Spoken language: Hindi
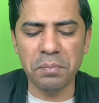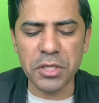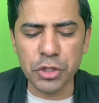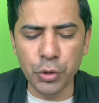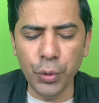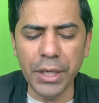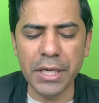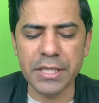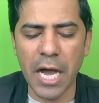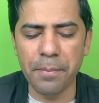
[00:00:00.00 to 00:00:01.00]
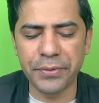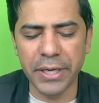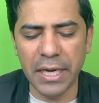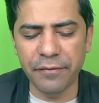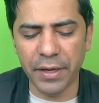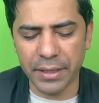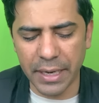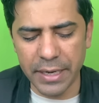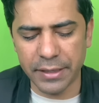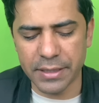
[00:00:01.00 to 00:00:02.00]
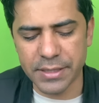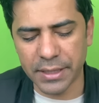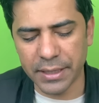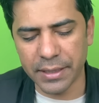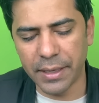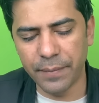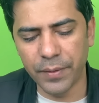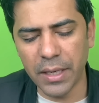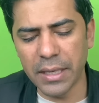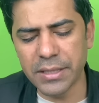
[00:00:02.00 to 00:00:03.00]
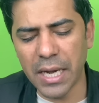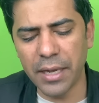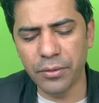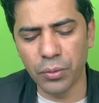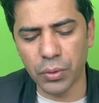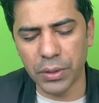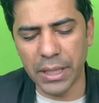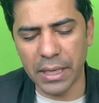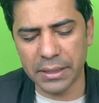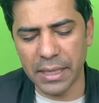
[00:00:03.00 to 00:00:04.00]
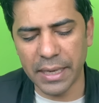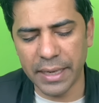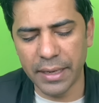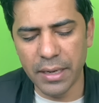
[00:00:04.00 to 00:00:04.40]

मसनू निज़ाम डिलीवर नहीं कर सकेगा लेकिन शायद उनको ये लगता है